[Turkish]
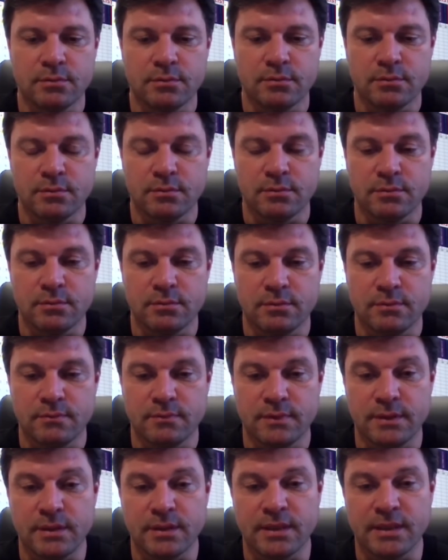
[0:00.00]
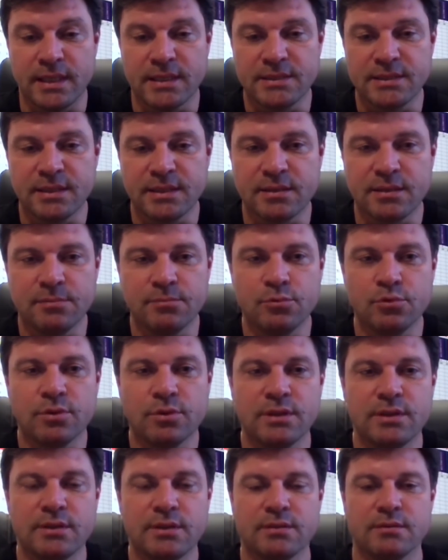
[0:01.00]
e, ve gerçekten bu
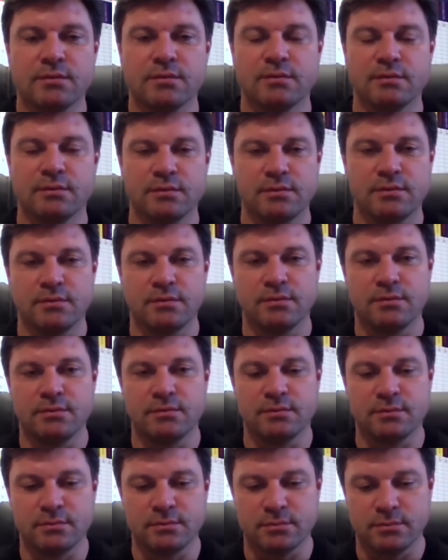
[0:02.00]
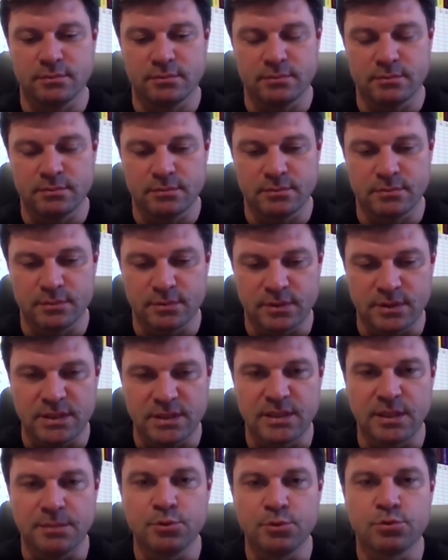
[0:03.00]
kadar e,
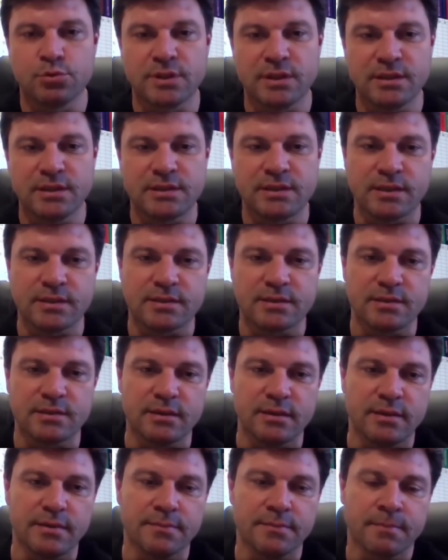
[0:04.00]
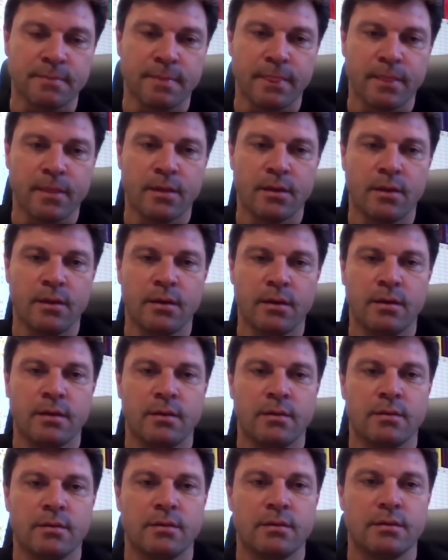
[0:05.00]
kısa bir süre içerisinde
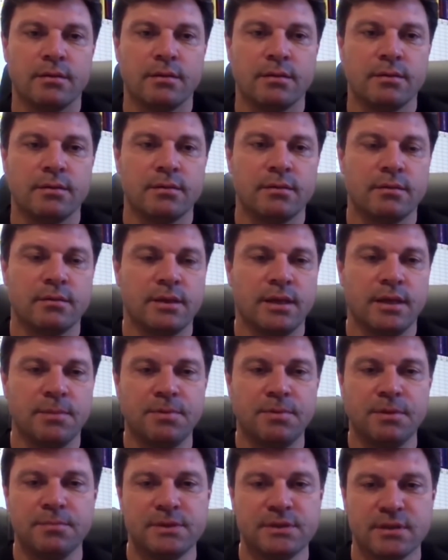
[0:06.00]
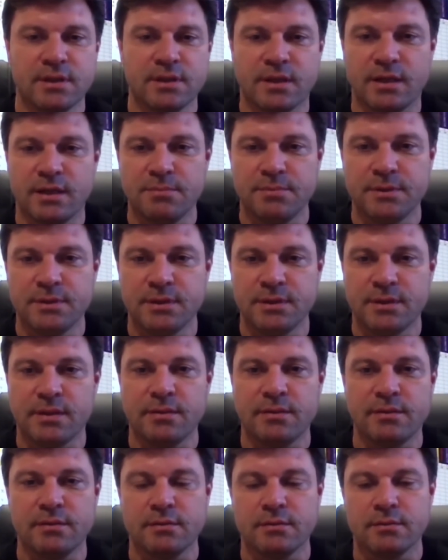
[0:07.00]
e, hepimizin
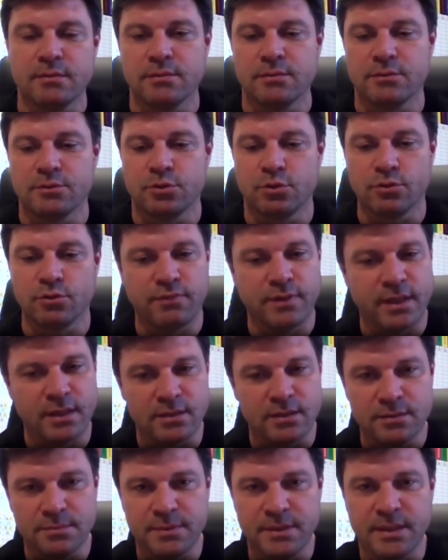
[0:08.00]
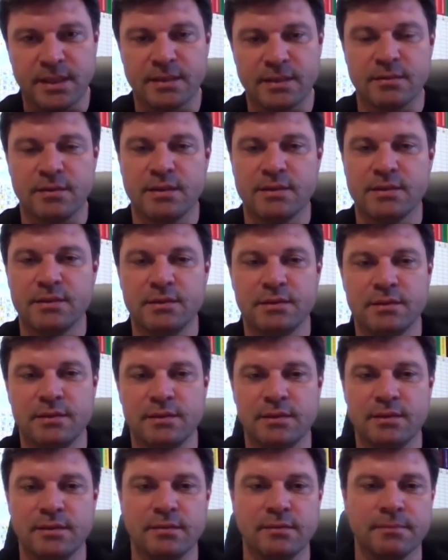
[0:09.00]
kalbinde çok farklı bir yer
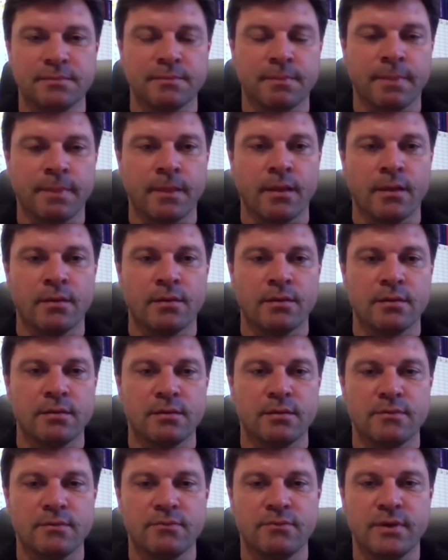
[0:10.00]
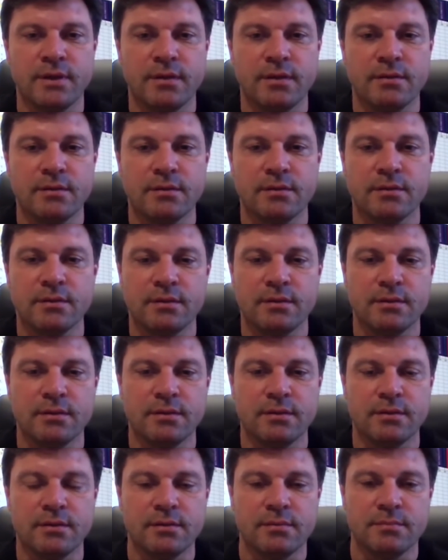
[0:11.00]
edindiği e, ve
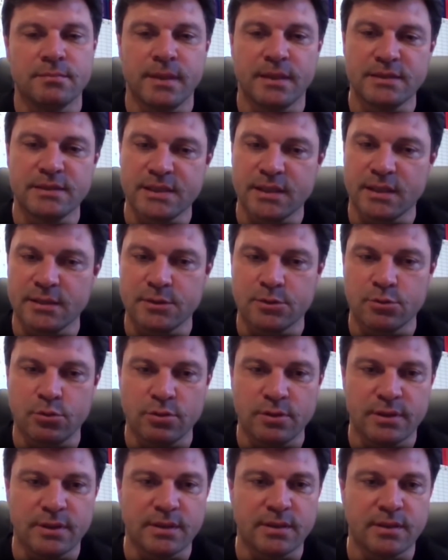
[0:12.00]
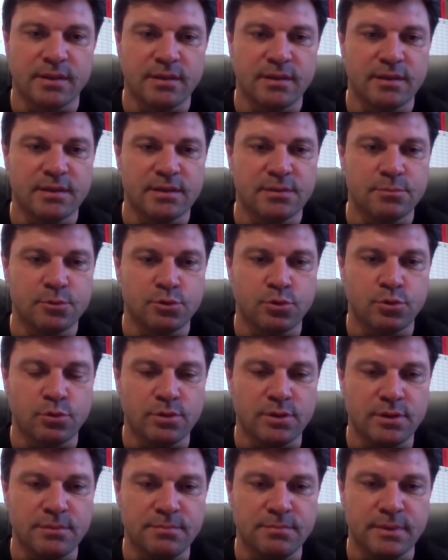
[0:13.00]
e, ben şahsi olarak kanaatimi
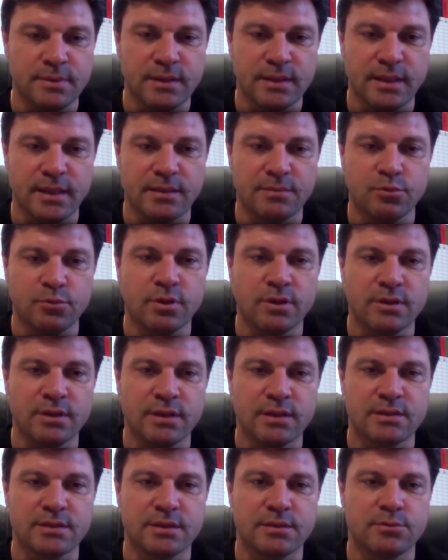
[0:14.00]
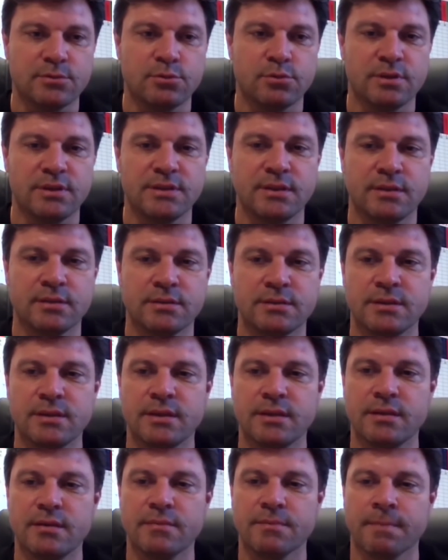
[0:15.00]
söyleyeyim. Yani bu kadar kısa süre
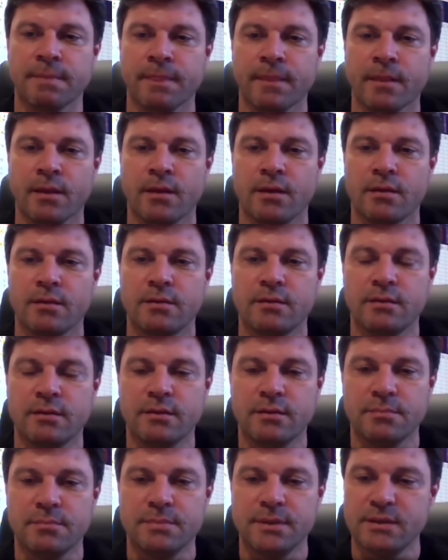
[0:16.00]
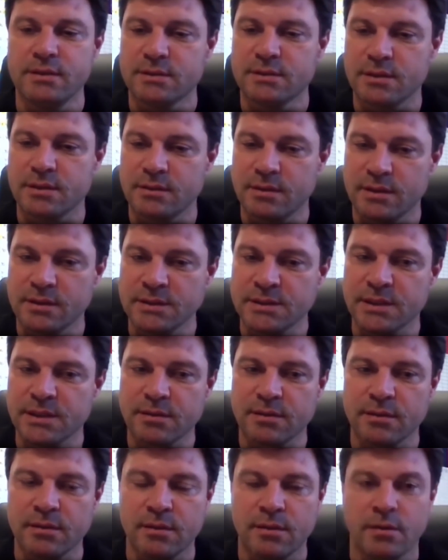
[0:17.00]
içerisinde e, bir insanı
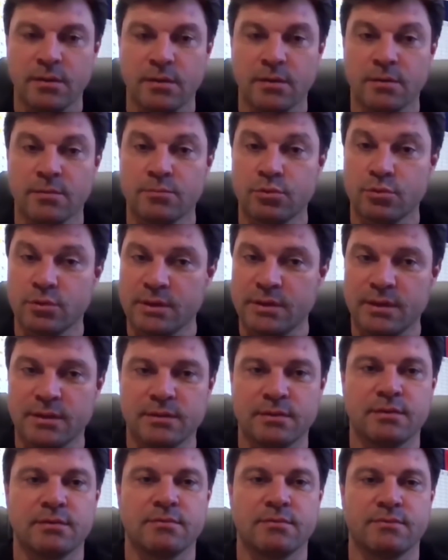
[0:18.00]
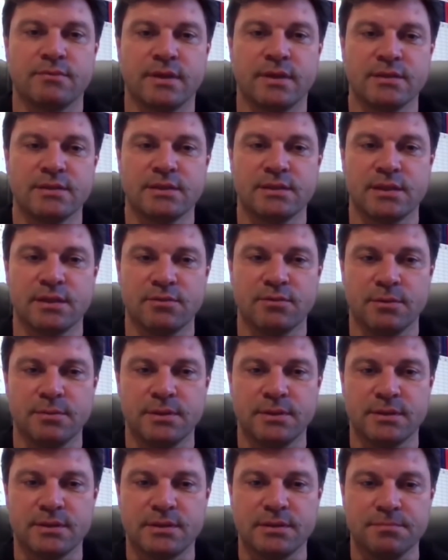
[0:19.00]
ancak bu kadar fazla
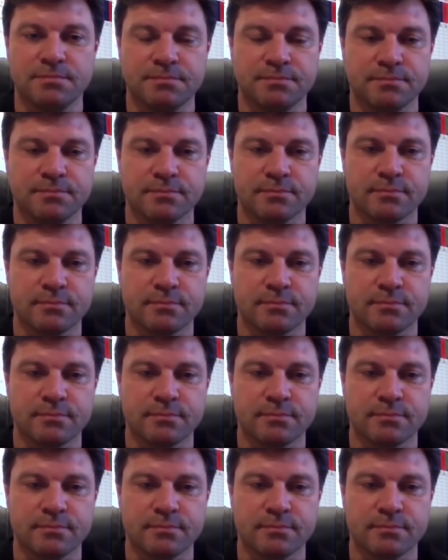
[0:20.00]
sevebilirdim.